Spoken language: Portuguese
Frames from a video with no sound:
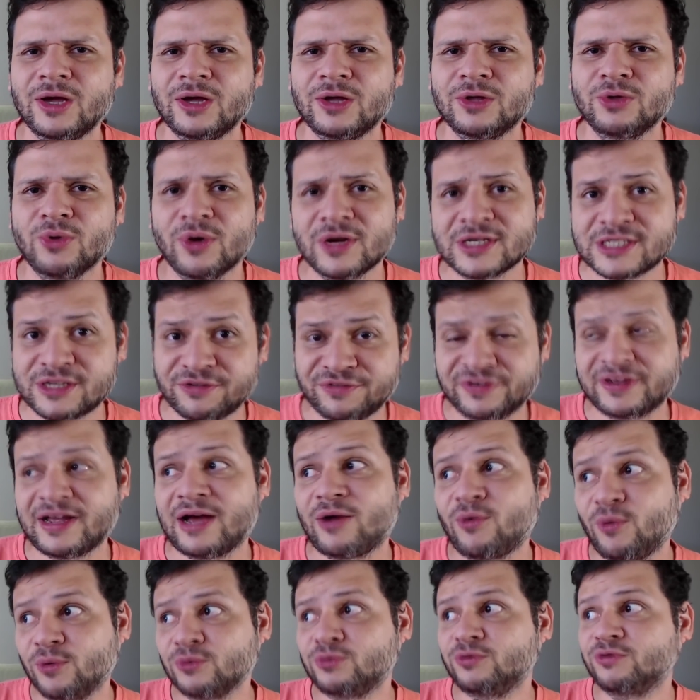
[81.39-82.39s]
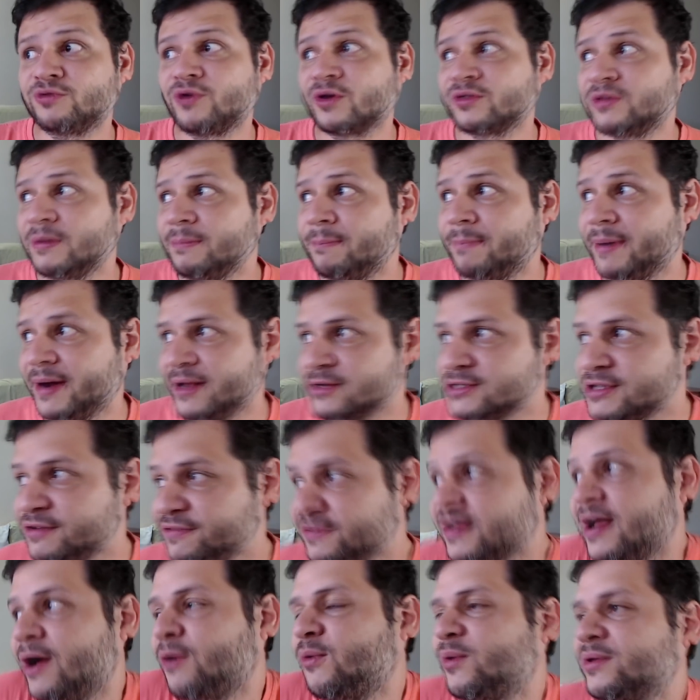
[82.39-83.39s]
Nossa, é ficar contra o voto impresso é
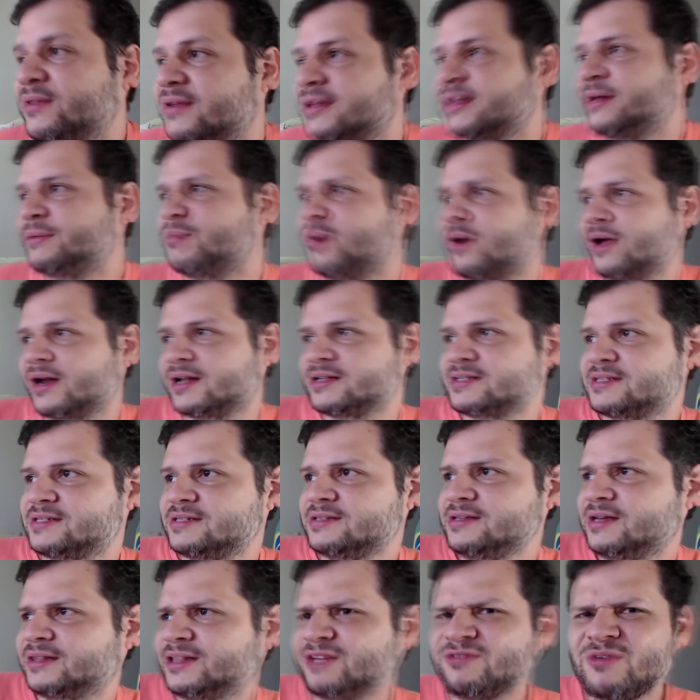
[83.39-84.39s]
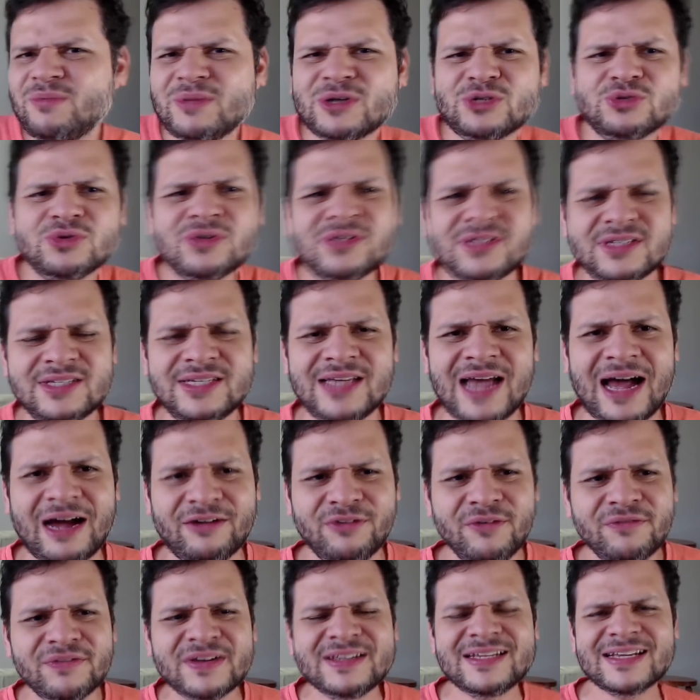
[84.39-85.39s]
ficar contra a democracia. Então vamos associar,
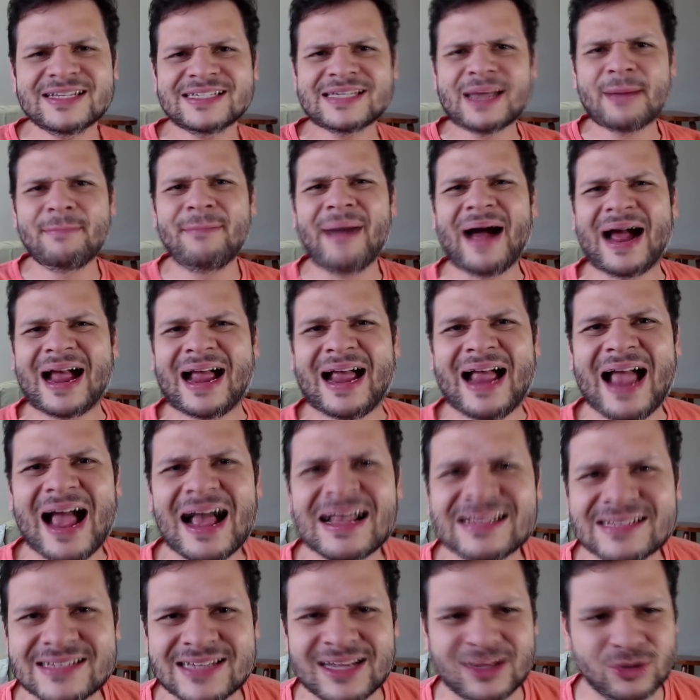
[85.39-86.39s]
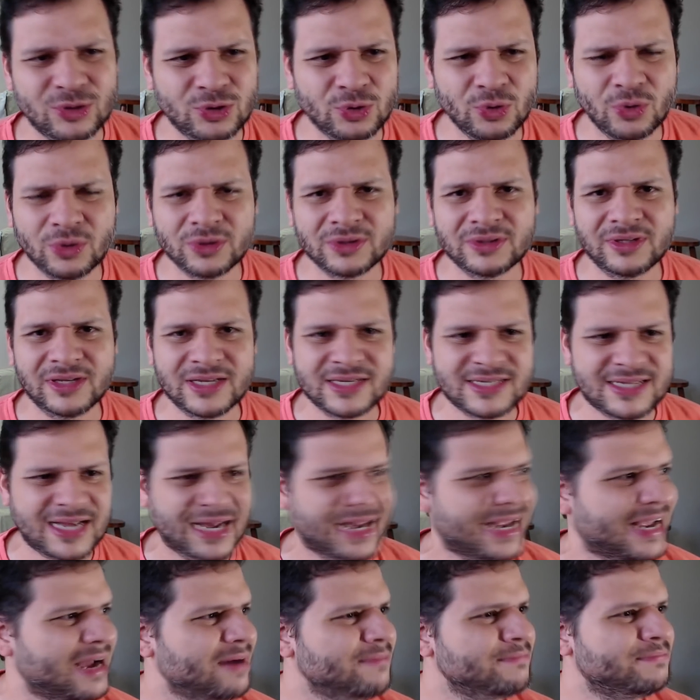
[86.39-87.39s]
vamos fazer essa bagaça toda, essa
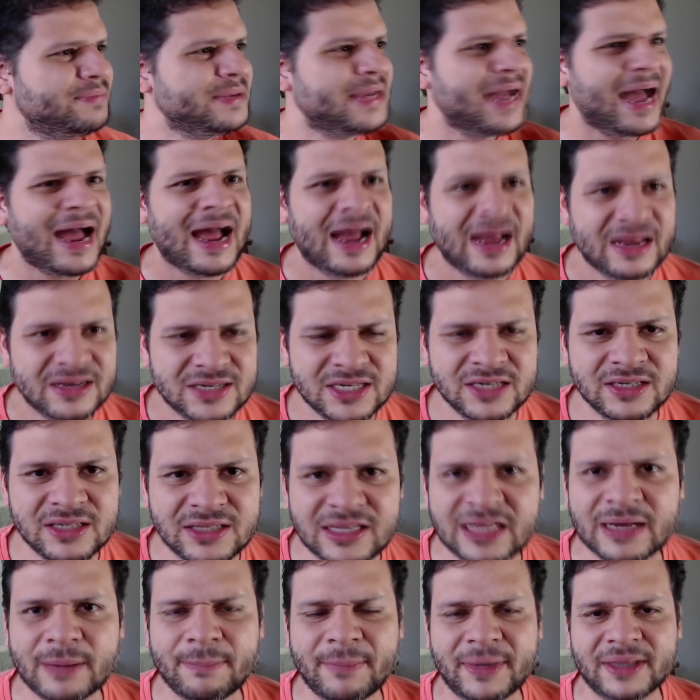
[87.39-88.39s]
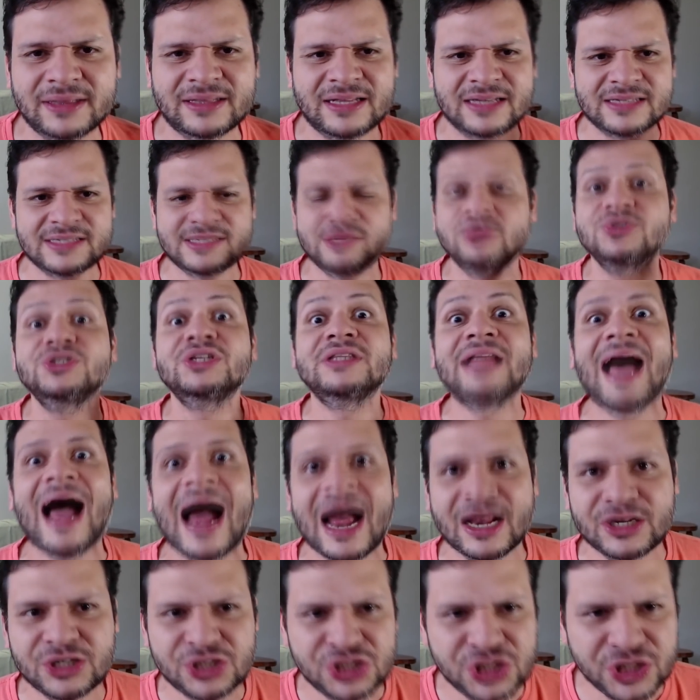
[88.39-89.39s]
gambiarra de interpretação, de
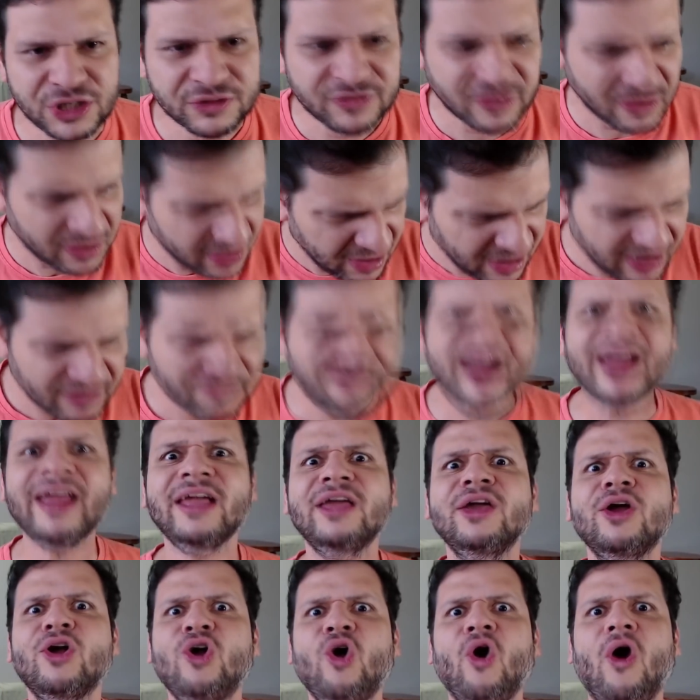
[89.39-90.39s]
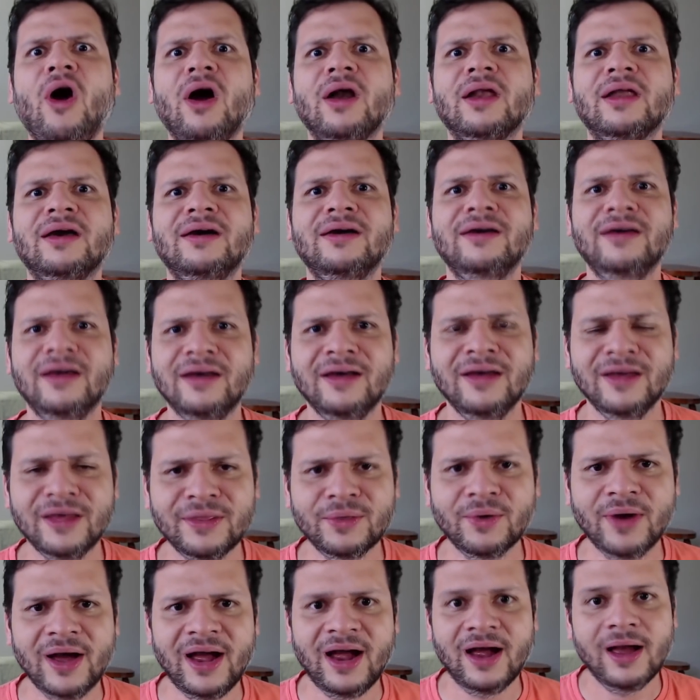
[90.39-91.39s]
narrativa. Vai que cola,
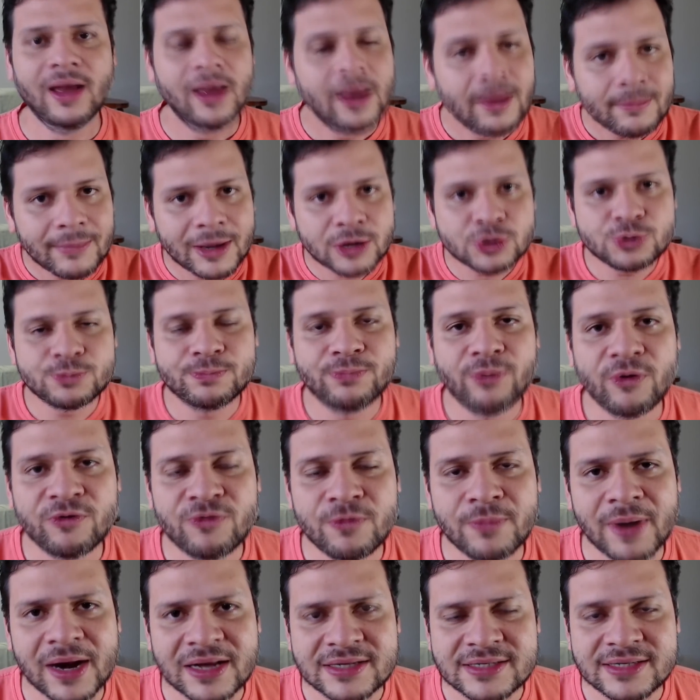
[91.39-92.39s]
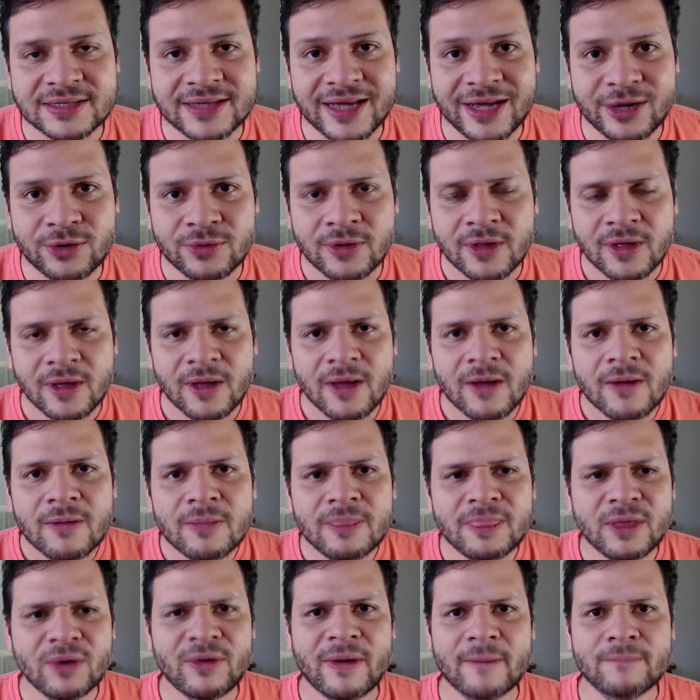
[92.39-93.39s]
não é? Mas o povo brasileiro
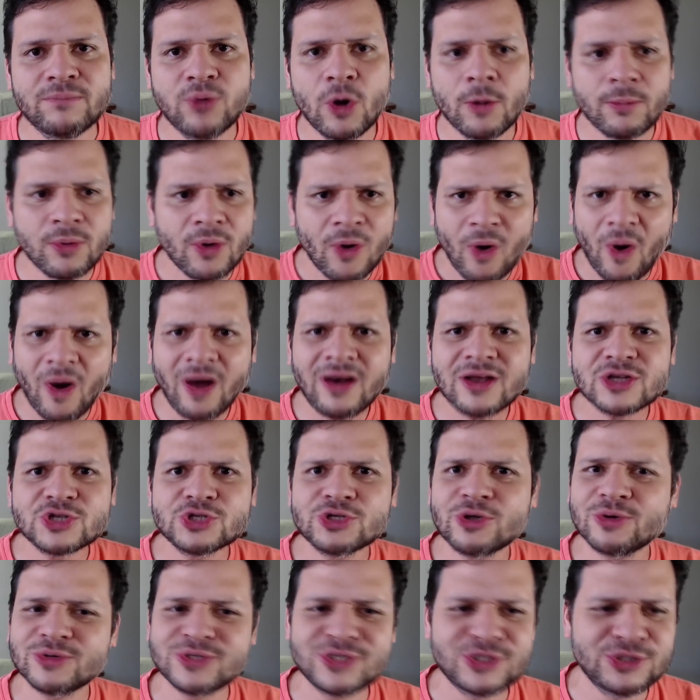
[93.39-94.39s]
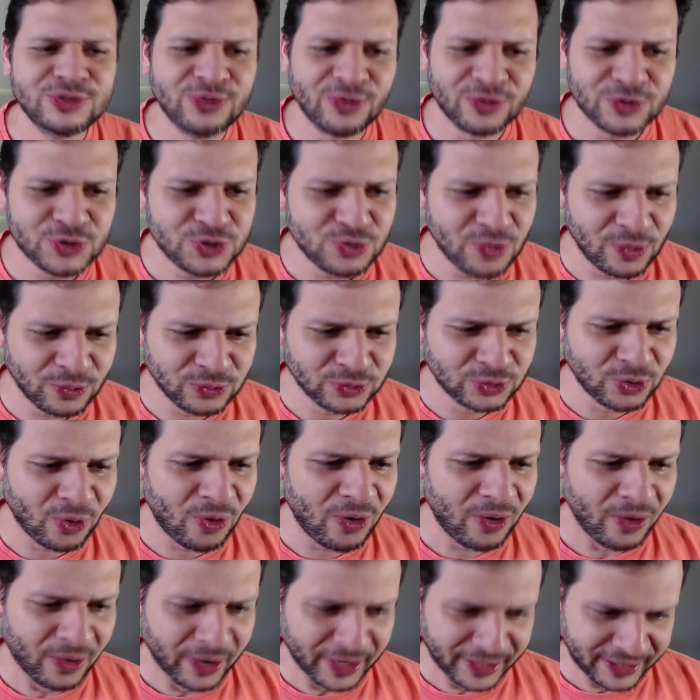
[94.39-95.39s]
não é bobo. Olha só o senhor João
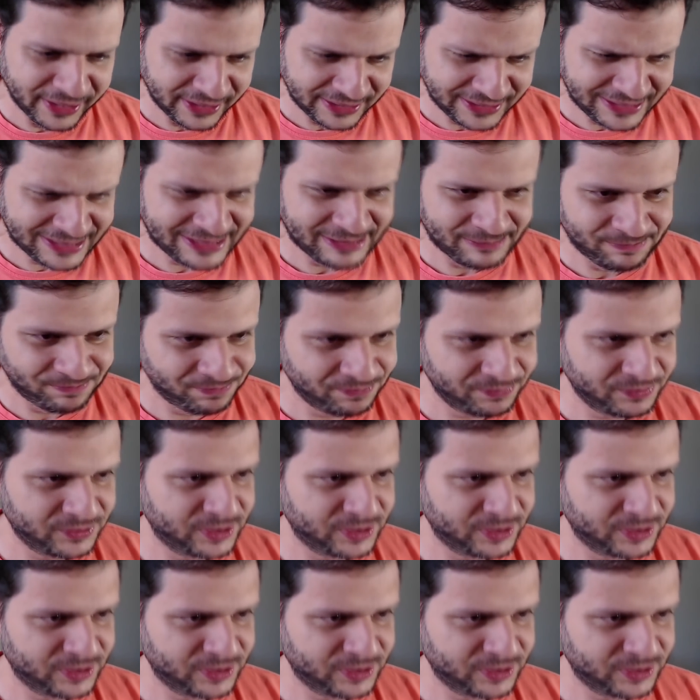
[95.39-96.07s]
Dória, né?